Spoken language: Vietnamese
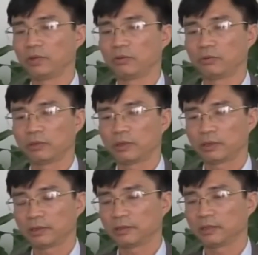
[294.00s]
mưu
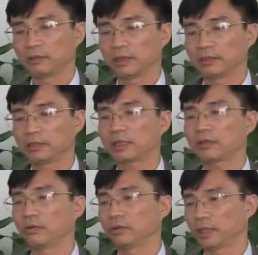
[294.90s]
để xây dựng các chính sách
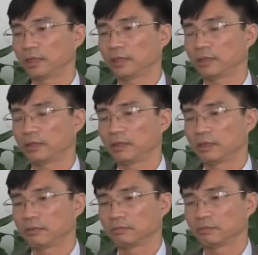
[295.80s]
hỗ trợ
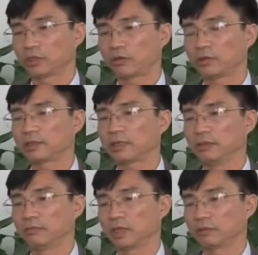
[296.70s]
cho những gia
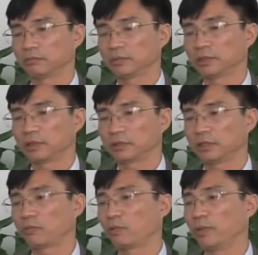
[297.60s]
đình mà
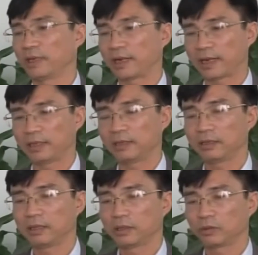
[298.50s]
sinh con một bé gái
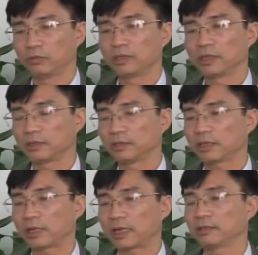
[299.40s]
cũng như là chính
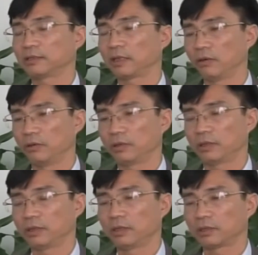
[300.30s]
sách an sinh xã hội
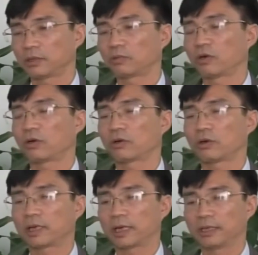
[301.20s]
trong đó
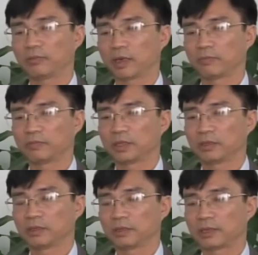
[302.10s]
có cái mà
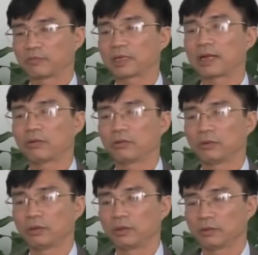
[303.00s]
làm sao
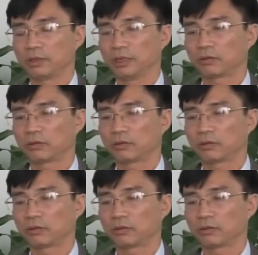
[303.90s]
để